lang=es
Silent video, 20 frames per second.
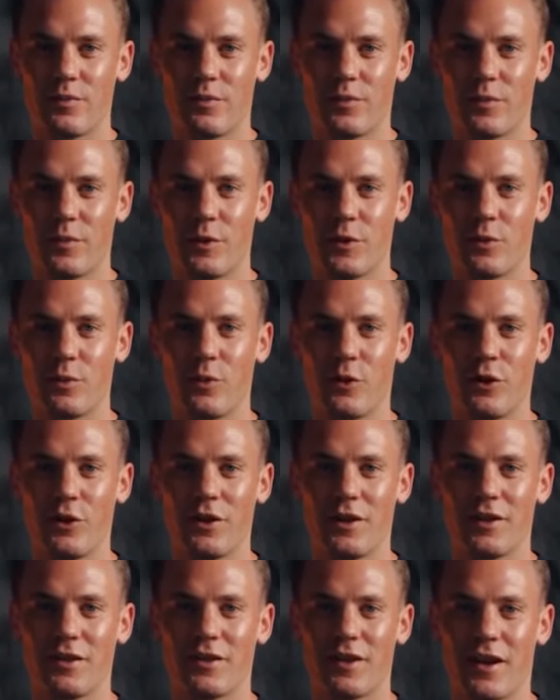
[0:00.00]
Mit dem
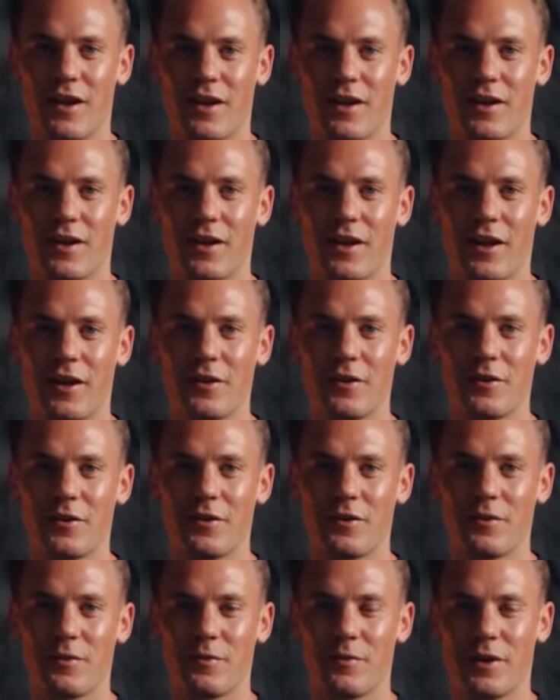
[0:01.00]
heutigen Tag endet
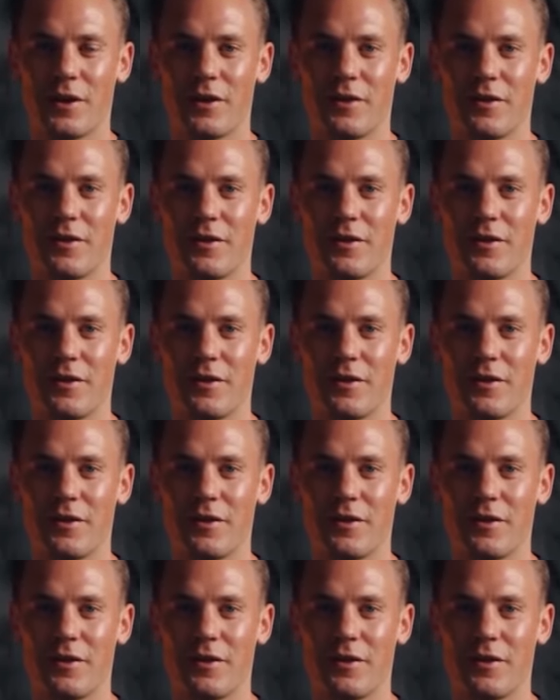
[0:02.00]
meine